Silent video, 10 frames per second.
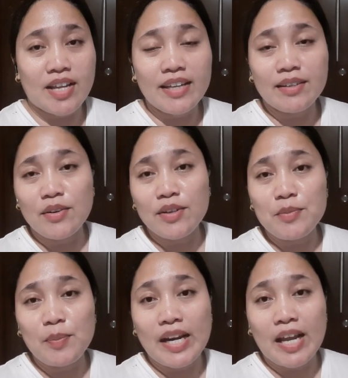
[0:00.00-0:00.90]

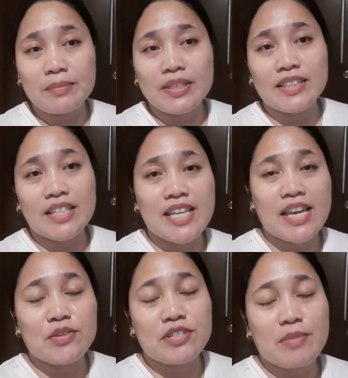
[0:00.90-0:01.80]
icon para updated
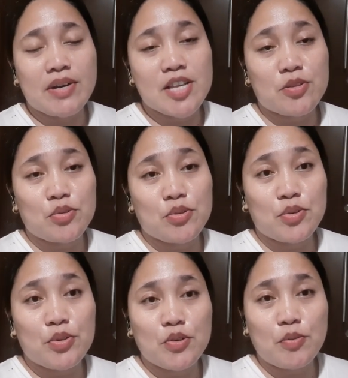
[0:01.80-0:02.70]
kayo sa mga
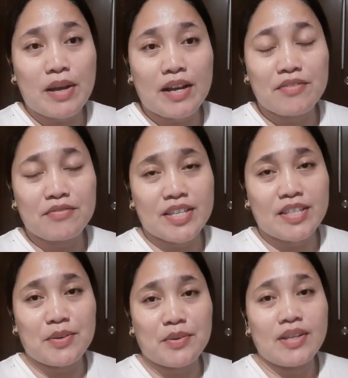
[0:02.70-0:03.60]
susunod ko pang
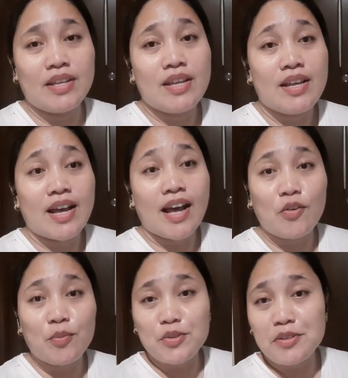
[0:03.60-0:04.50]
video.
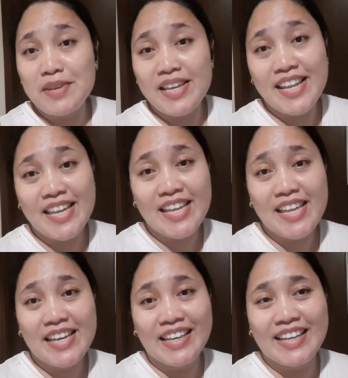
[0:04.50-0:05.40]
Ako po si
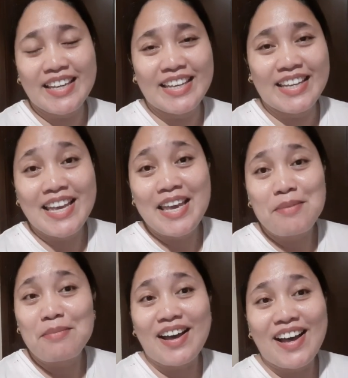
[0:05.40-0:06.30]
Billy.
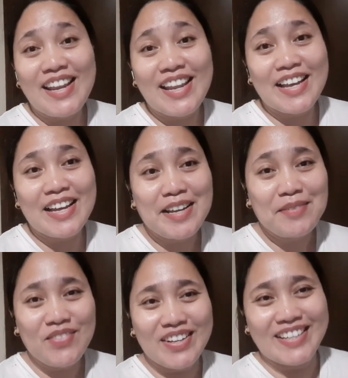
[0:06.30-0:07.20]

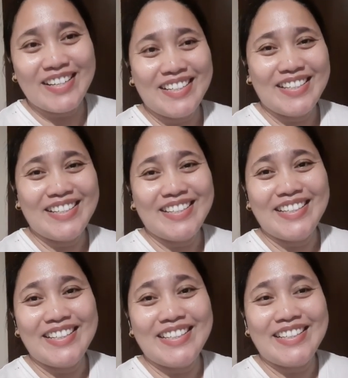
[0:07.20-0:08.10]
Paalam!
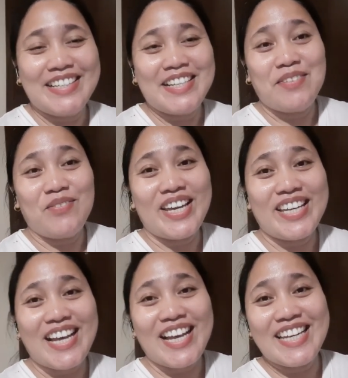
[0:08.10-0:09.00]

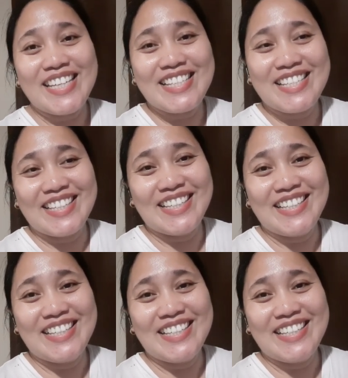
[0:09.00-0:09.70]
Bye guys!